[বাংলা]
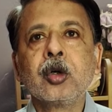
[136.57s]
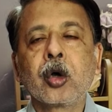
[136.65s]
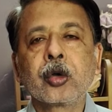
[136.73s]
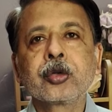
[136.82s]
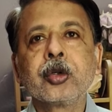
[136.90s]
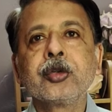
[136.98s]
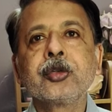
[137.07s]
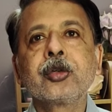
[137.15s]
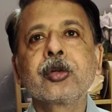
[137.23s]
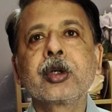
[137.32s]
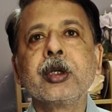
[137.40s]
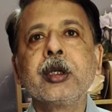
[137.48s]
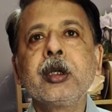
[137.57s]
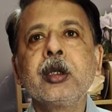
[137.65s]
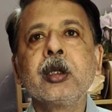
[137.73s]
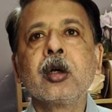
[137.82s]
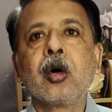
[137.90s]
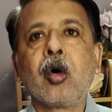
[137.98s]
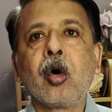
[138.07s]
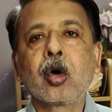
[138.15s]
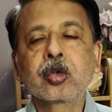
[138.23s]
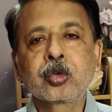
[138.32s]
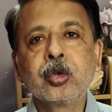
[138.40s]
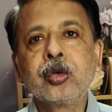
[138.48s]
গণতন্ত্রকে
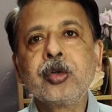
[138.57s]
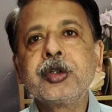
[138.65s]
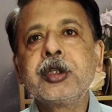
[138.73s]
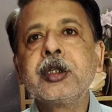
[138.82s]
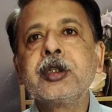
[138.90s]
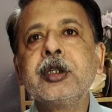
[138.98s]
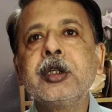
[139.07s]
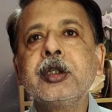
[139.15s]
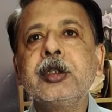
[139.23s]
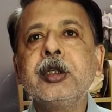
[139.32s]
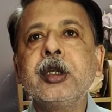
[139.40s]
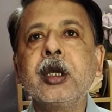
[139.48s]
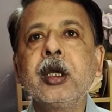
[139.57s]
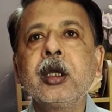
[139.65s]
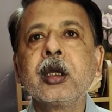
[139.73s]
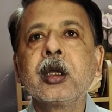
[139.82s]
অর্থনৈতিক দিক দিয়ে